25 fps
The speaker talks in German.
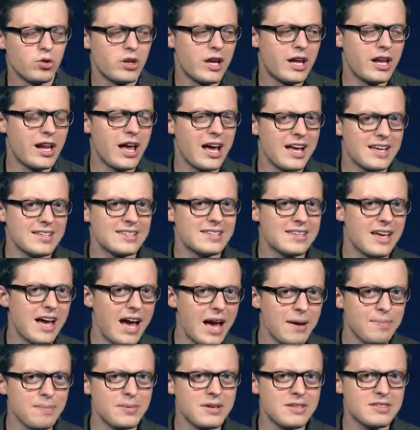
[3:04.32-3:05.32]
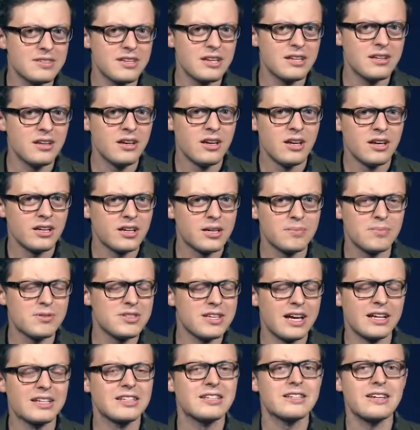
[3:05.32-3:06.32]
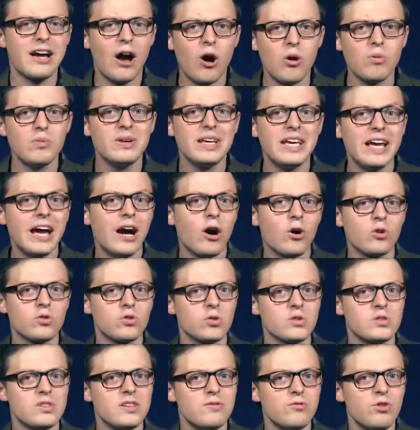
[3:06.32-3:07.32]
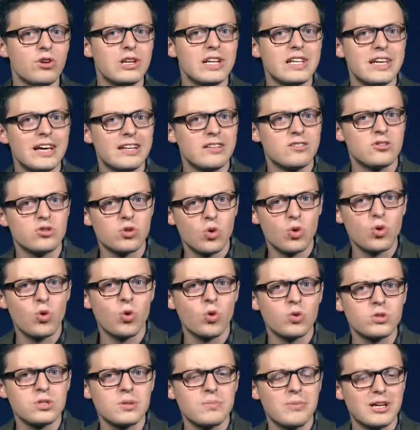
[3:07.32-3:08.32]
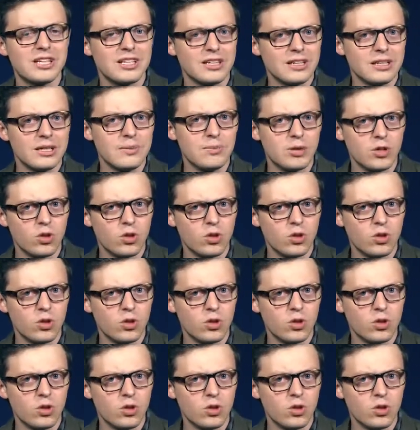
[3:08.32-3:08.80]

Modell S abgesehen gibt es eigentlich kaum E-Autos, die wirklich eine so große Batterie